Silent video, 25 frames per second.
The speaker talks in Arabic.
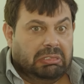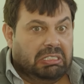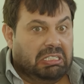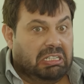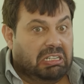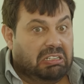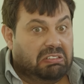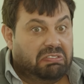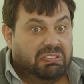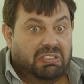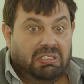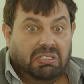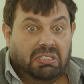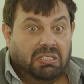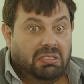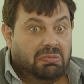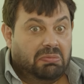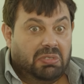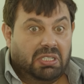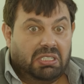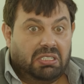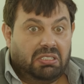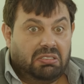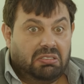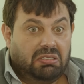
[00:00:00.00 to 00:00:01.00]
خاف الله
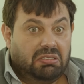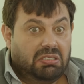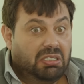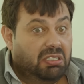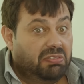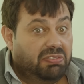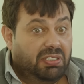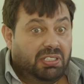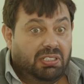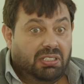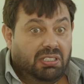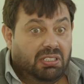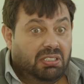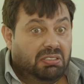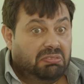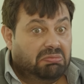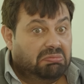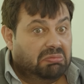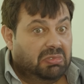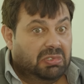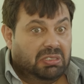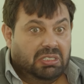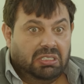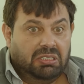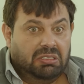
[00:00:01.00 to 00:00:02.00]
مر خاف الله
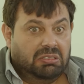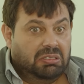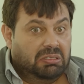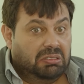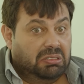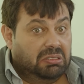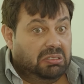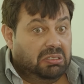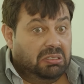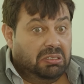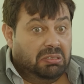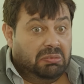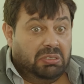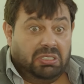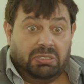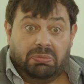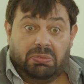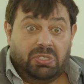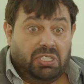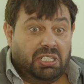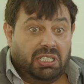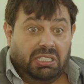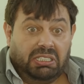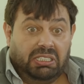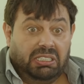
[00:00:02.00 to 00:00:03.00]
بس
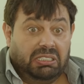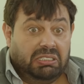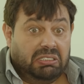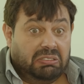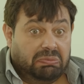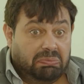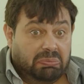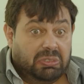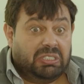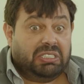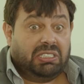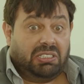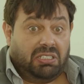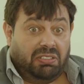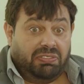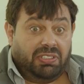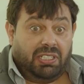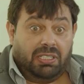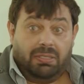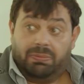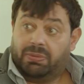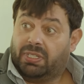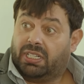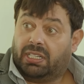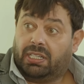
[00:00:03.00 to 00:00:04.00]
مش اكيد بس خاف
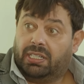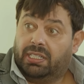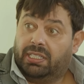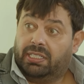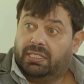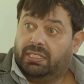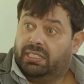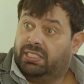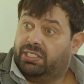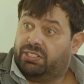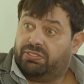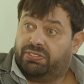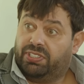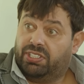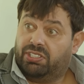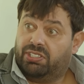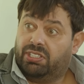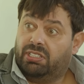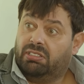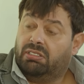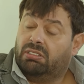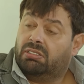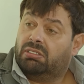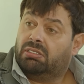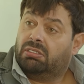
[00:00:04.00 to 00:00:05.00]
الله مر علي ليش في
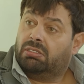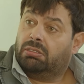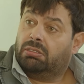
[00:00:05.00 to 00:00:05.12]
شيء